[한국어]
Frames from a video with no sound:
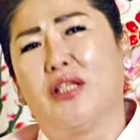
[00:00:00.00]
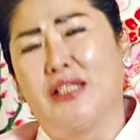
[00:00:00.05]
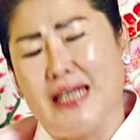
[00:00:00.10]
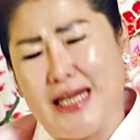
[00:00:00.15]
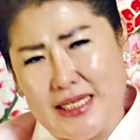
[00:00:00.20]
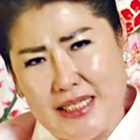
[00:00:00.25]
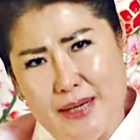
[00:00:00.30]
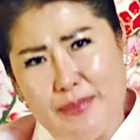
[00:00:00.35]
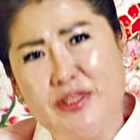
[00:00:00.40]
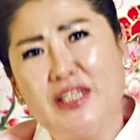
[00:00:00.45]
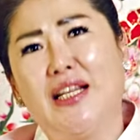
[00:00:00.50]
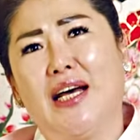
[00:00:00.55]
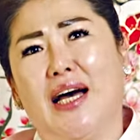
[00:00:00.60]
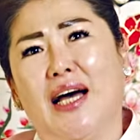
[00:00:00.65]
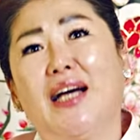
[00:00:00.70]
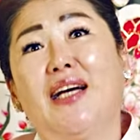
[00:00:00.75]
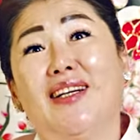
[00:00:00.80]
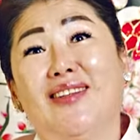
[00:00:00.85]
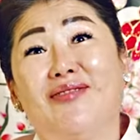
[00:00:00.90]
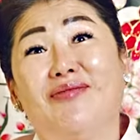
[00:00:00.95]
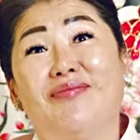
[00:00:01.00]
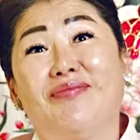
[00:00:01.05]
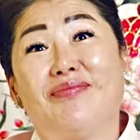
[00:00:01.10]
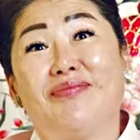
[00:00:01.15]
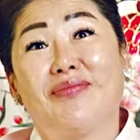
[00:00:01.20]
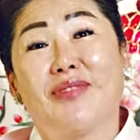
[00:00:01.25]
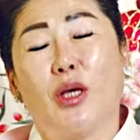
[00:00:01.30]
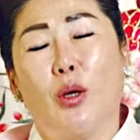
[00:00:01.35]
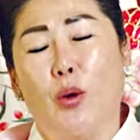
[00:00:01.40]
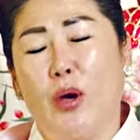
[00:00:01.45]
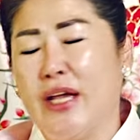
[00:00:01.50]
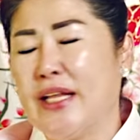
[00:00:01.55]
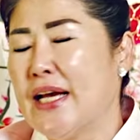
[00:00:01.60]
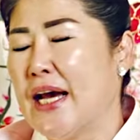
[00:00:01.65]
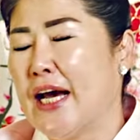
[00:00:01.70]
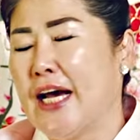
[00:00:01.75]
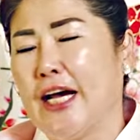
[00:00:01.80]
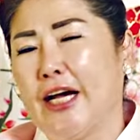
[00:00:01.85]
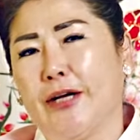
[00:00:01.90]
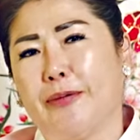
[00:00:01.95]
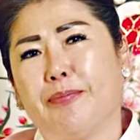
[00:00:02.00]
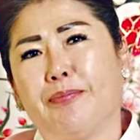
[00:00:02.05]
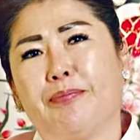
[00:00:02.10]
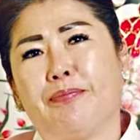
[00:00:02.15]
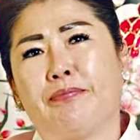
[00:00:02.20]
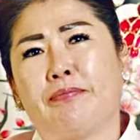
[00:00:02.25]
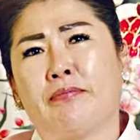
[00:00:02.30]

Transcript: 잘 삽니다. 왜냐